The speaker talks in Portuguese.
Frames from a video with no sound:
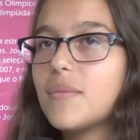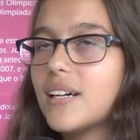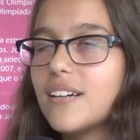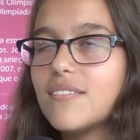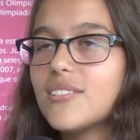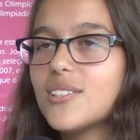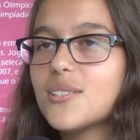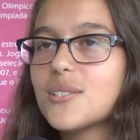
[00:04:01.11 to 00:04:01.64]

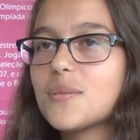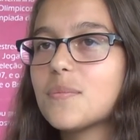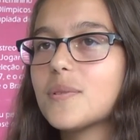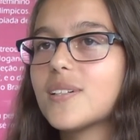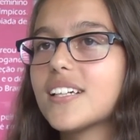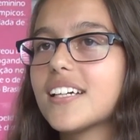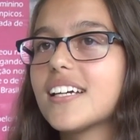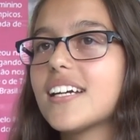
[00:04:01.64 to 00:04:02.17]
maravilhoso,
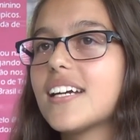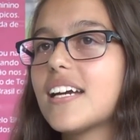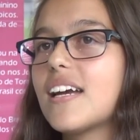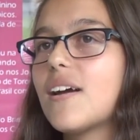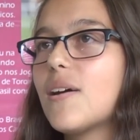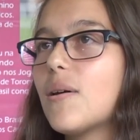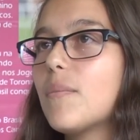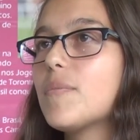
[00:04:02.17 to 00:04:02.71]
porque
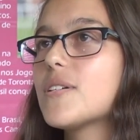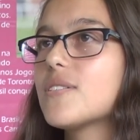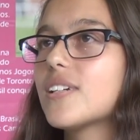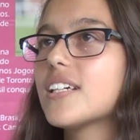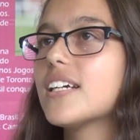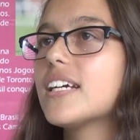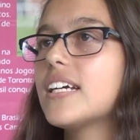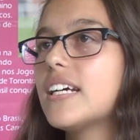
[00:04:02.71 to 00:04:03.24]
é uma pessoa
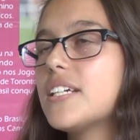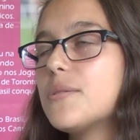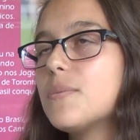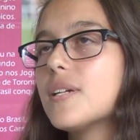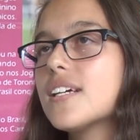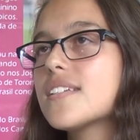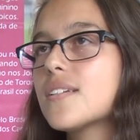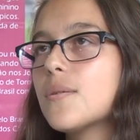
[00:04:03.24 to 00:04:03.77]
que é a
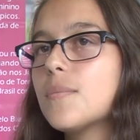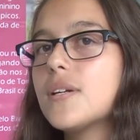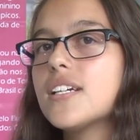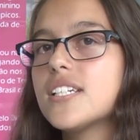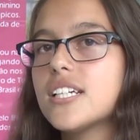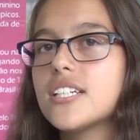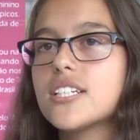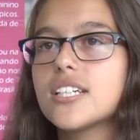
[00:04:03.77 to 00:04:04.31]
inspiração para a
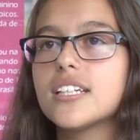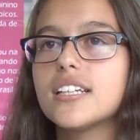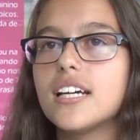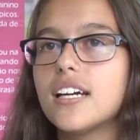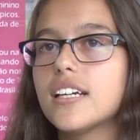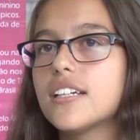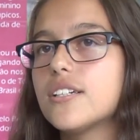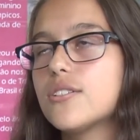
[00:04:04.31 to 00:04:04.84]
gente que,
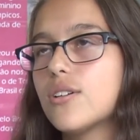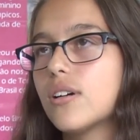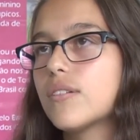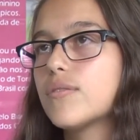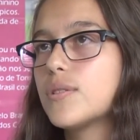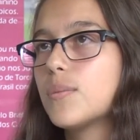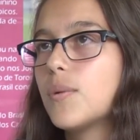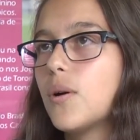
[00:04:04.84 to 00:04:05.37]
tá, que joga
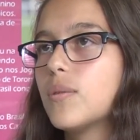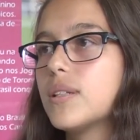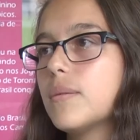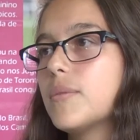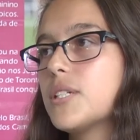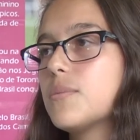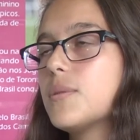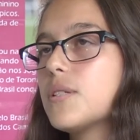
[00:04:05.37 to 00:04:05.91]
futebol, ainda
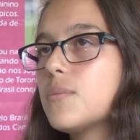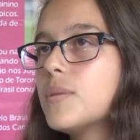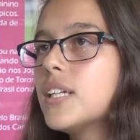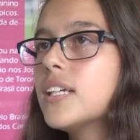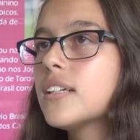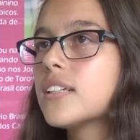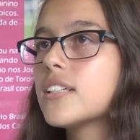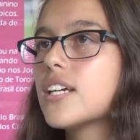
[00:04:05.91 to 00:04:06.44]
mais para as
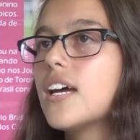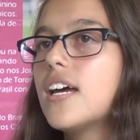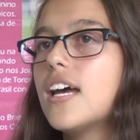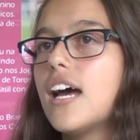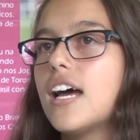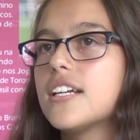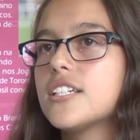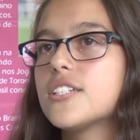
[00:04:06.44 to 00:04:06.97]
meninas.
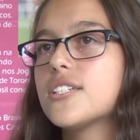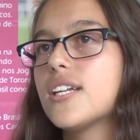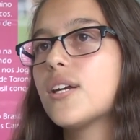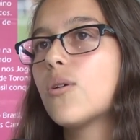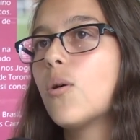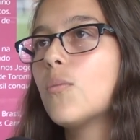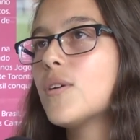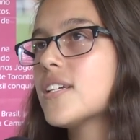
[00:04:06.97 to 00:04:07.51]
A gente tem
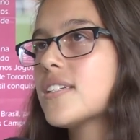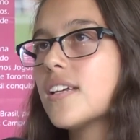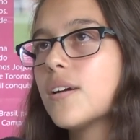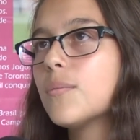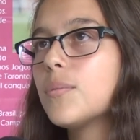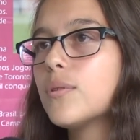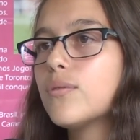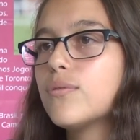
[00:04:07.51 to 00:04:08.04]
como
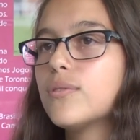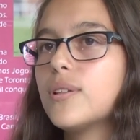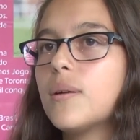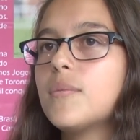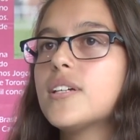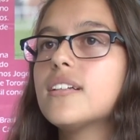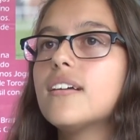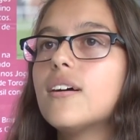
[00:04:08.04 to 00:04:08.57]
exemplo
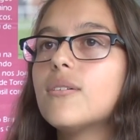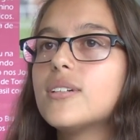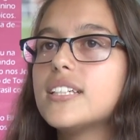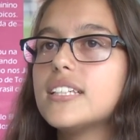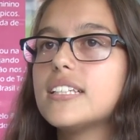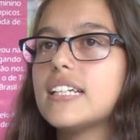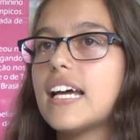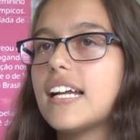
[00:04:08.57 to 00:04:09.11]
fundamental
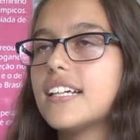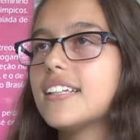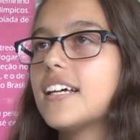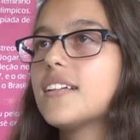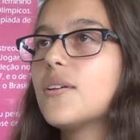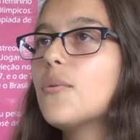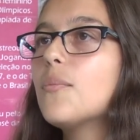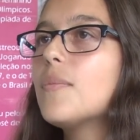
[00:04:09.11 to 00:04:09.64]
e ela
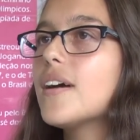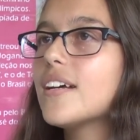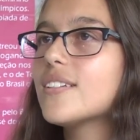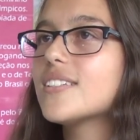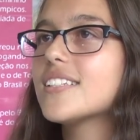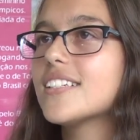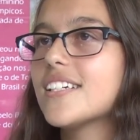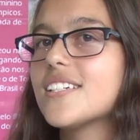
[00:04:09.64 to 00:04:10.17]
está tão perto
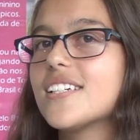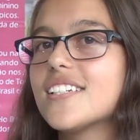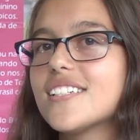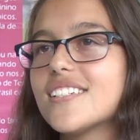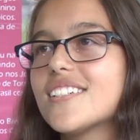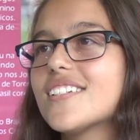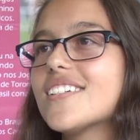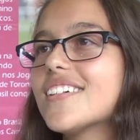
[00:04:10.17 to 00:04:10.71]
assim da gente,
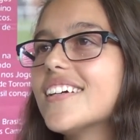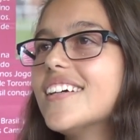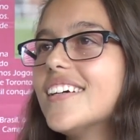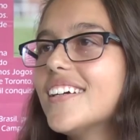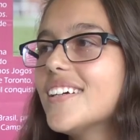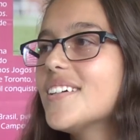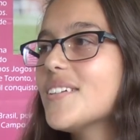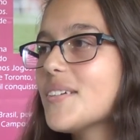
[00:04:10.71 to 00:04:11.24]
a gente
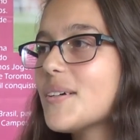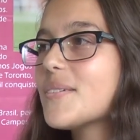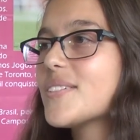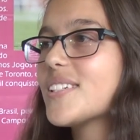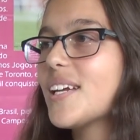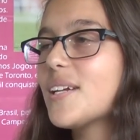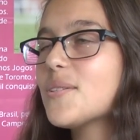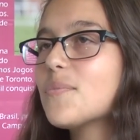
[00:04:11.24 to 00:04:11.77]

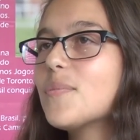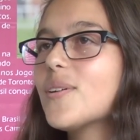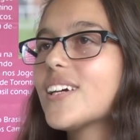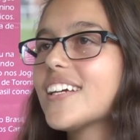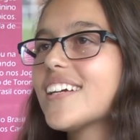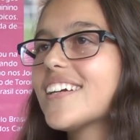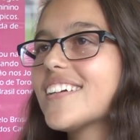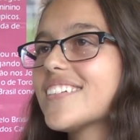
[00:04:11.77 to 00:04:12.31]
sente um
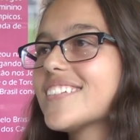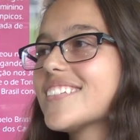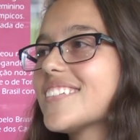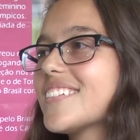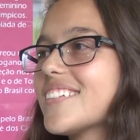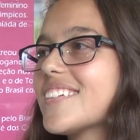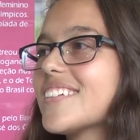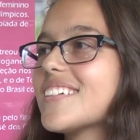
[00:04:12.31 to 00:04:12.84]
pouquinho
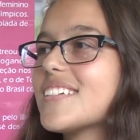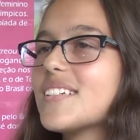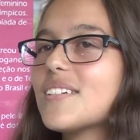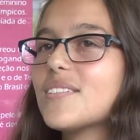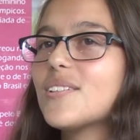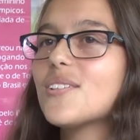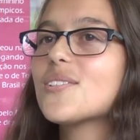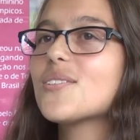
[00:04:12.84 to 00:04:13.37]

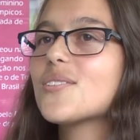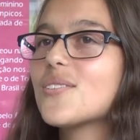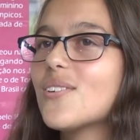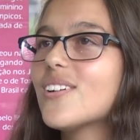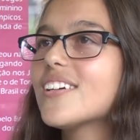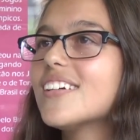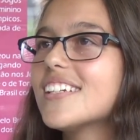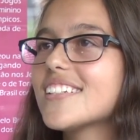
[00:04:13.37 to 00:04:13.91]
do nosso
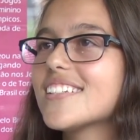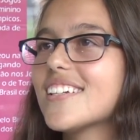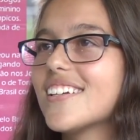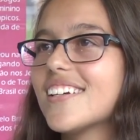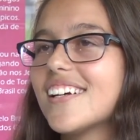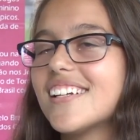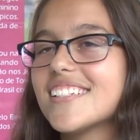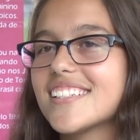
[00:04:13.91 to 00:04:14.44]
sonho ali sendo
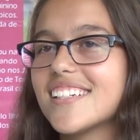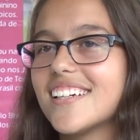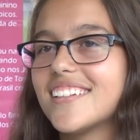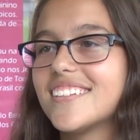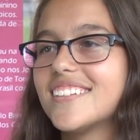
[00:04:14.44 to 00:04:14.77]
realizado.